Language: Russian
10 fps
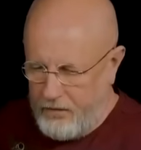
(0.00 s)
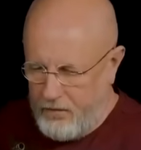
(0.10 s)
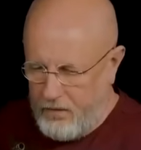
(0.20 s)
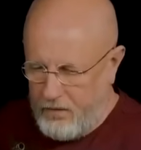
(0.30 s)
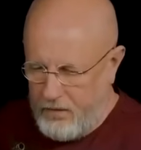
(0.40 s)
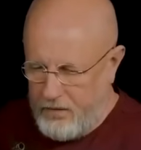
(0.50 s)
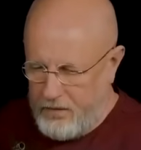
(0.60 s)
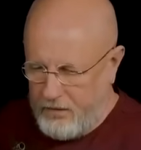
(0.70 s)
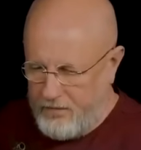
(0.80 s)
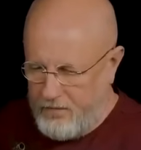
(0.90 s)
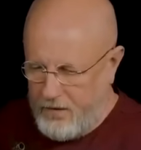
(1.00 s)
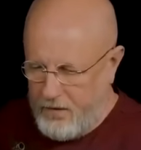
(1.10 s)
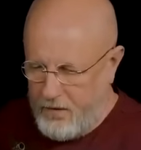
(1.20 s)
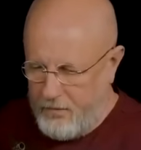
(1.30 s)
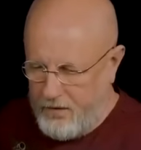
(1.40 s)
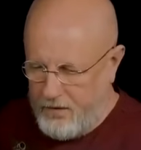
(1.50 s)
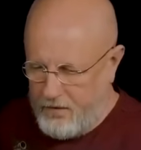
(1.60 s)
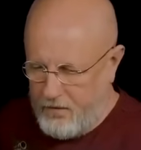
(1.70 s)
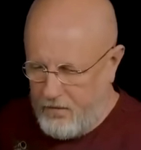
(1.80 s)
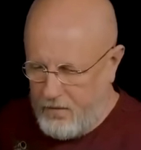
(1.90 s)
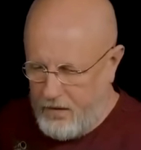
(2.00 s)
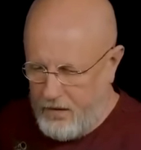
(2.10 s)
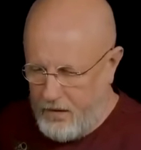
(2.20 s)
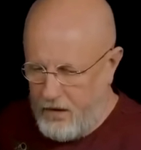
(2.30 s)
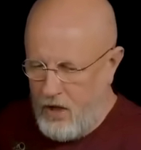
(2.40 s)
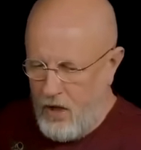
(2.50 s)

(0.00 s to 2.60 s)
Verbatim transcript: До начала специальной операции на Украине